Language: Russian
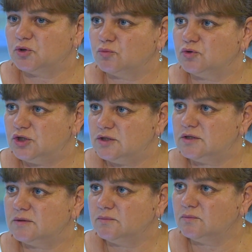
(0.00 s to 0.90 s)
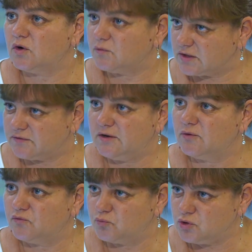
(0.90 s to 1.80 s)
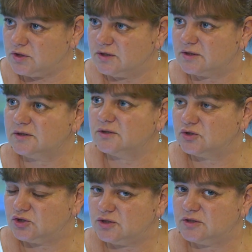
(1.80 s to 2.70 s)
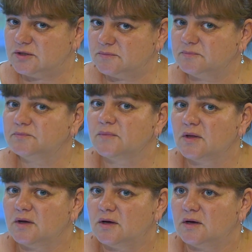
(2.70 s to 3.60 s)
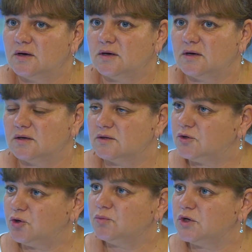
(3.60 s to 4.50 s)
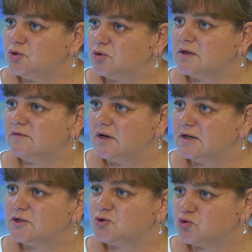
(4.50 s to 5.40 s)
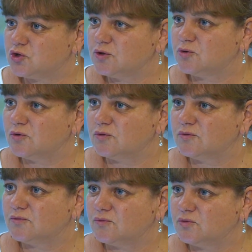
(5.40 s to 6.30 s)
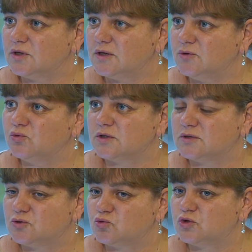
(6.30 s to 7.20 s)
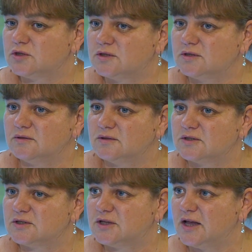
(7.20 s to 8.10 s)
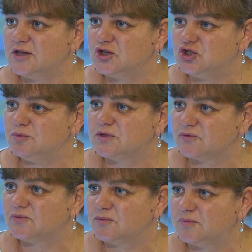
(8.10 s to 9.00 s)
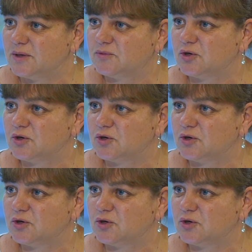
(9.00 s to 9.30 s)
потом чистим. Отварим в мундирах, чистим а, на терке в электросушилку. Вот они у нас сушатся до состояния чипсов, прям